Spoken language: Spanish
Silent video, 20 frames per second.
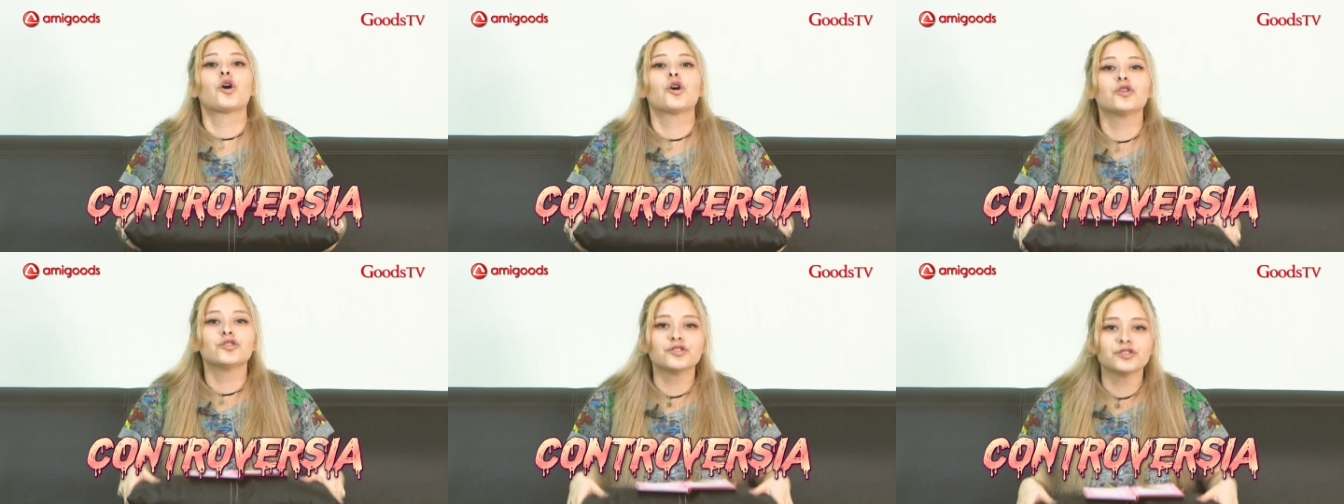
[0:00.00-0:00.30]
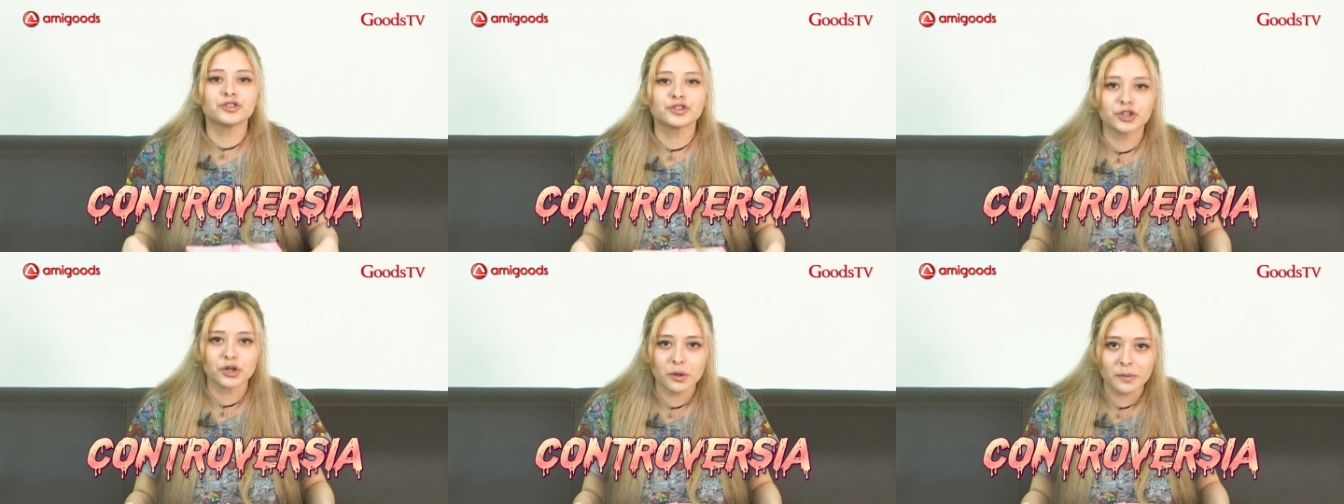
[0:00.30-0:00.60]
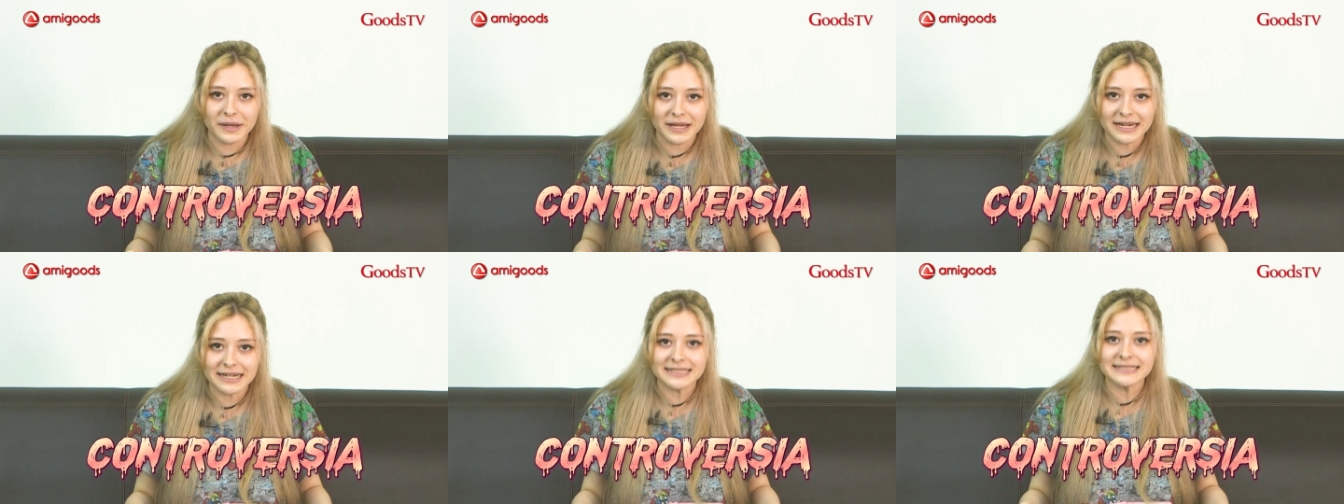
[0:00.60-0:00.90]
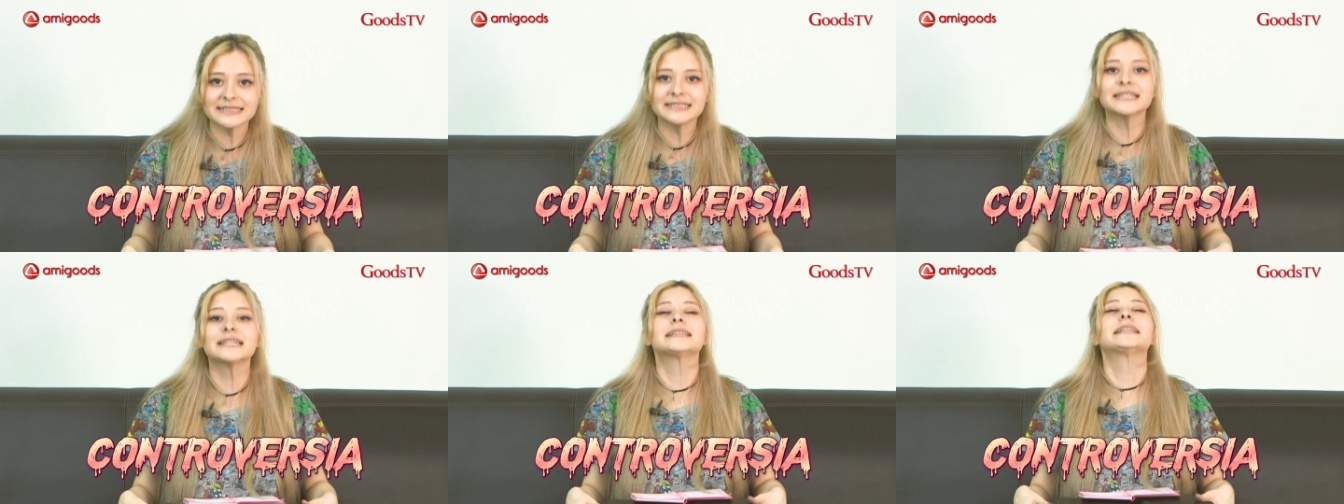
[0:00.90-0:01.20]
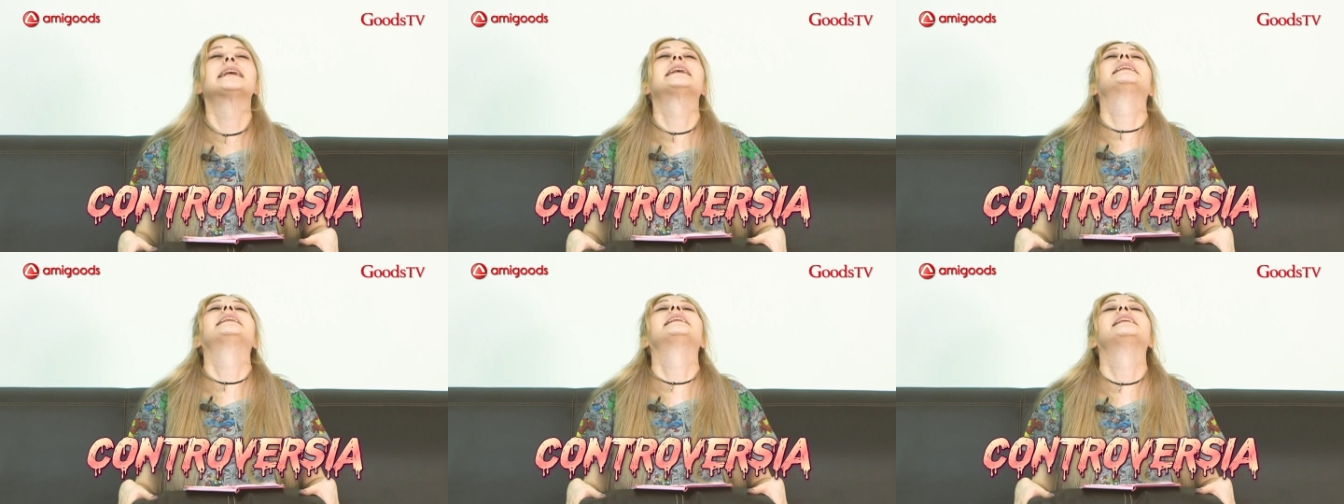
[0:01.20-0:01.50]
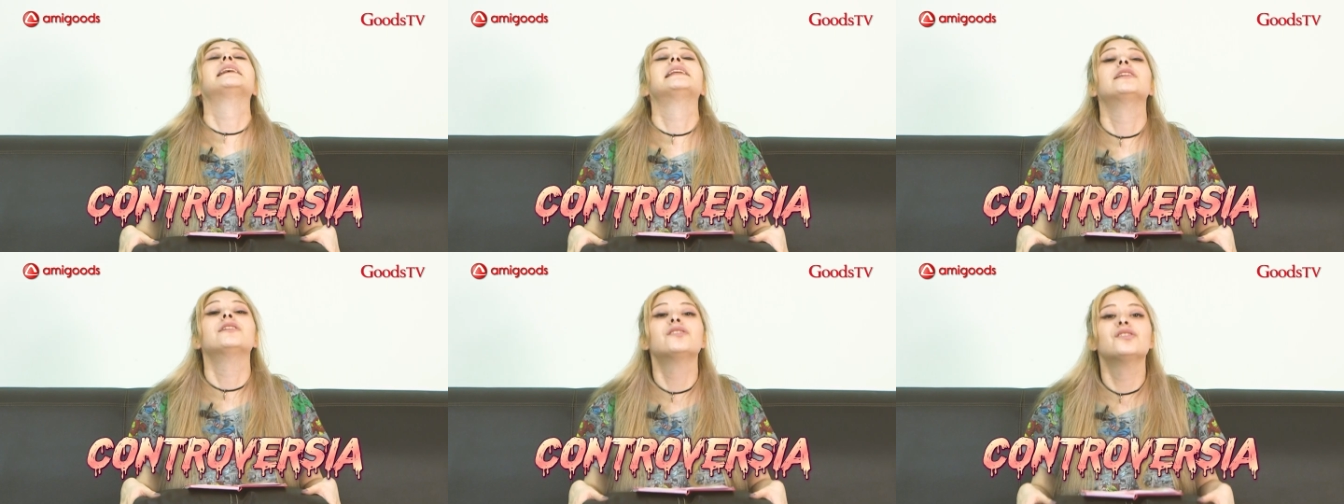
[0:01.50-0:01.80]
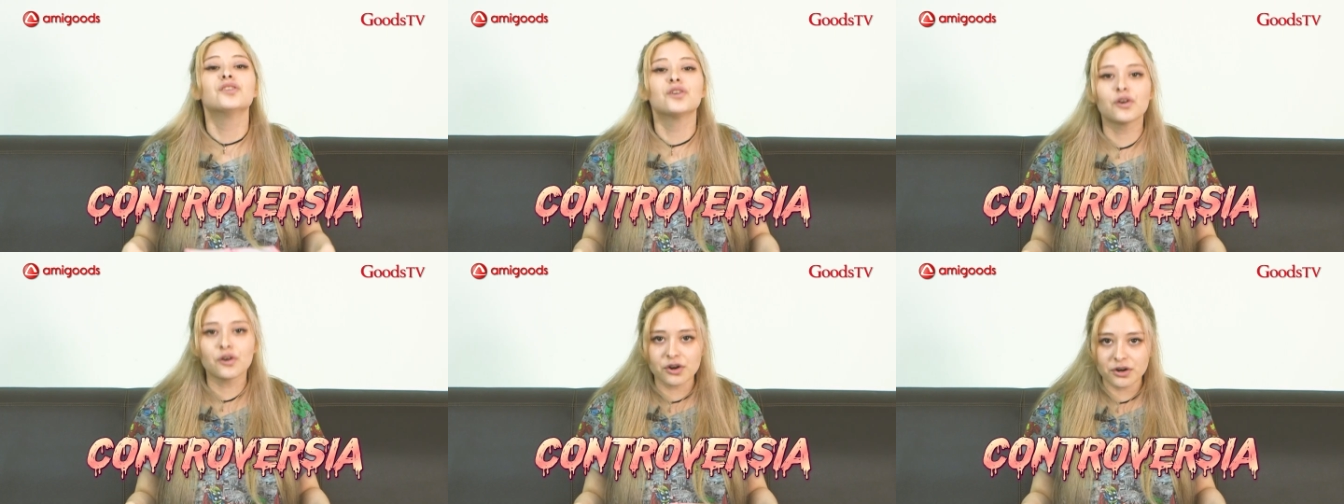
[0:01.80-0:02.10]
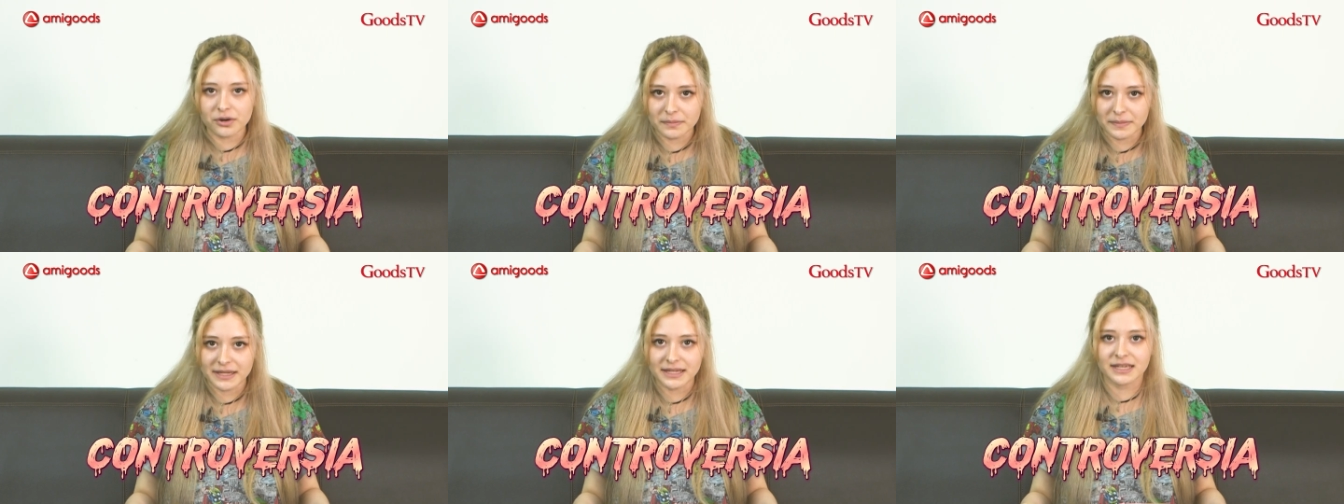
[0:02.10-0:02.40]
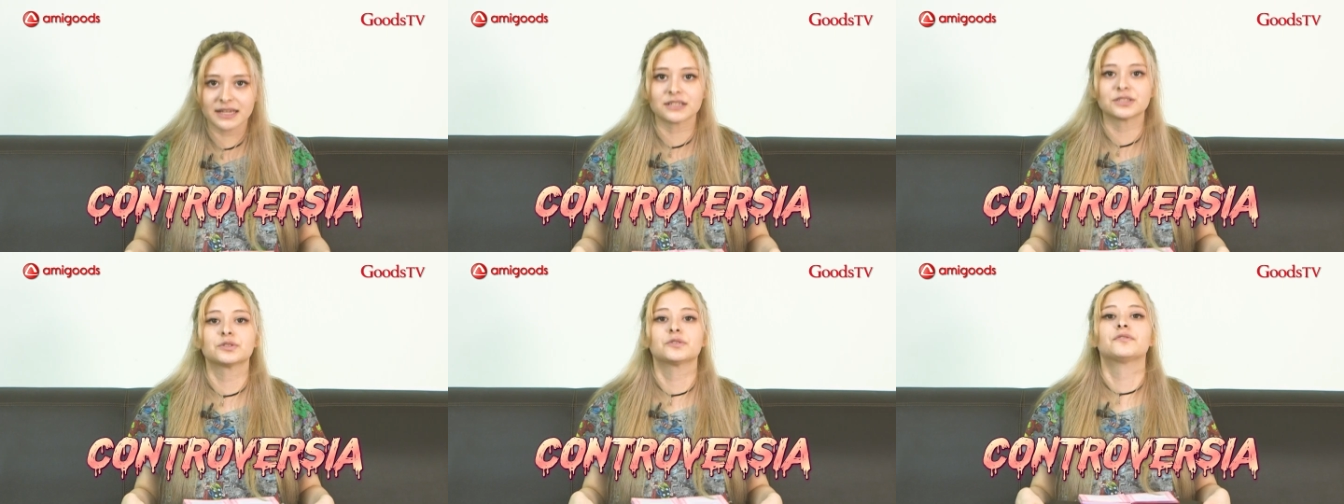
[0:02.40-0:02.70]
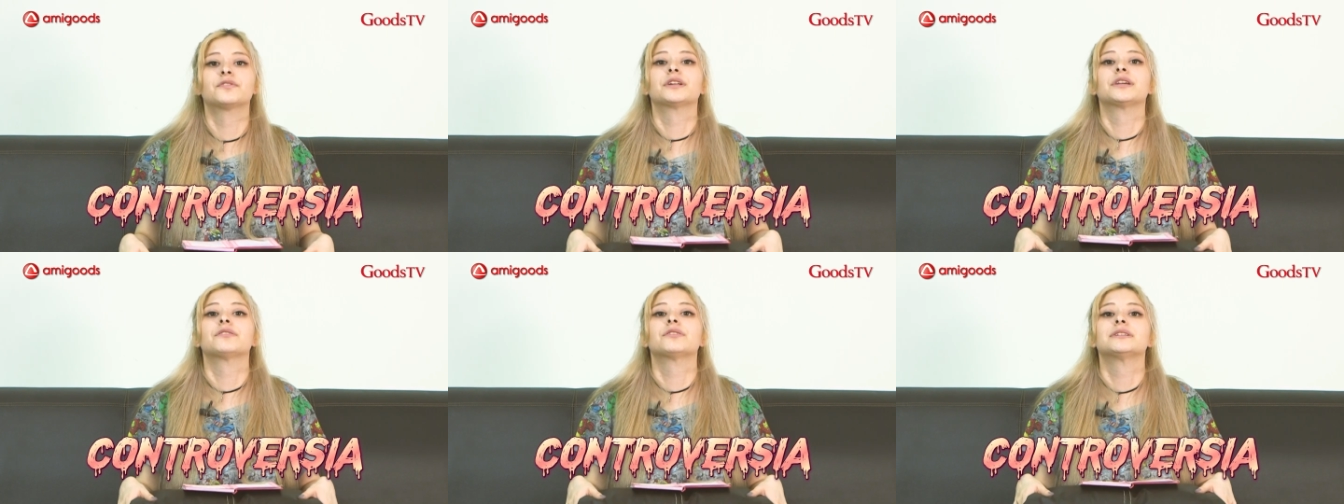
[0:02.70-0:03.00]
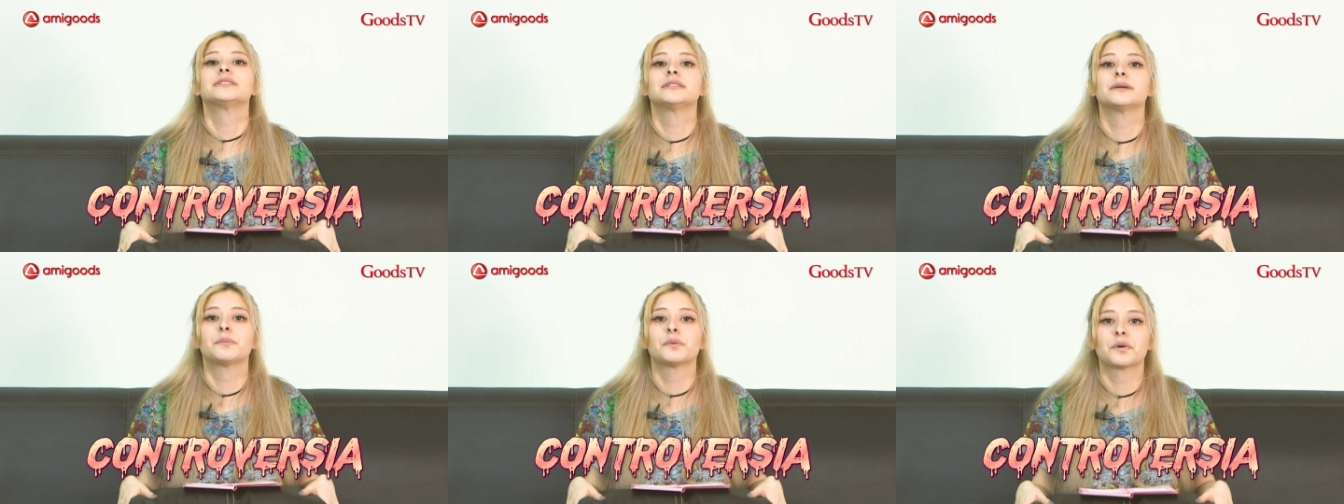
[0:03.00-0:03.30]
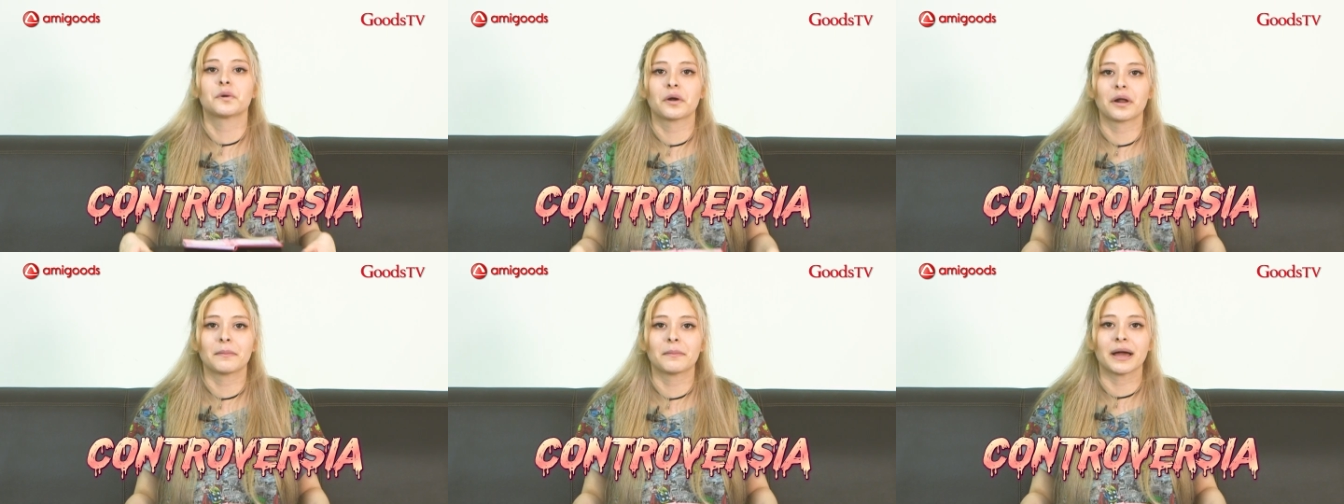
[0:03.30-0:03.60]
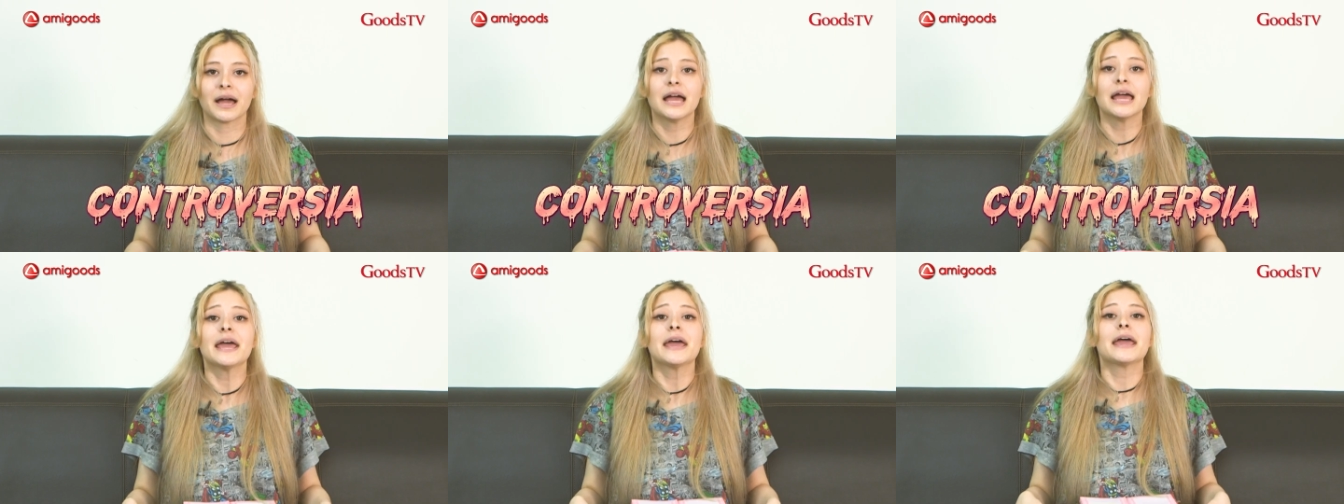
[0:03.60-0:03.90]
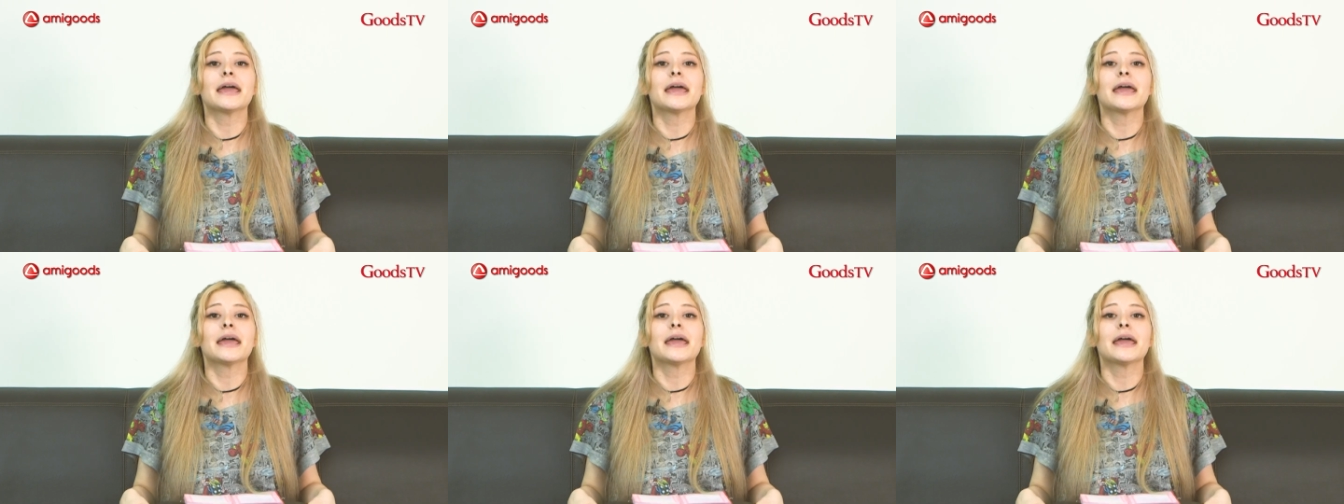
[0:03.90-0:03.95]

controversia tan enorme que ha sufrido este programa.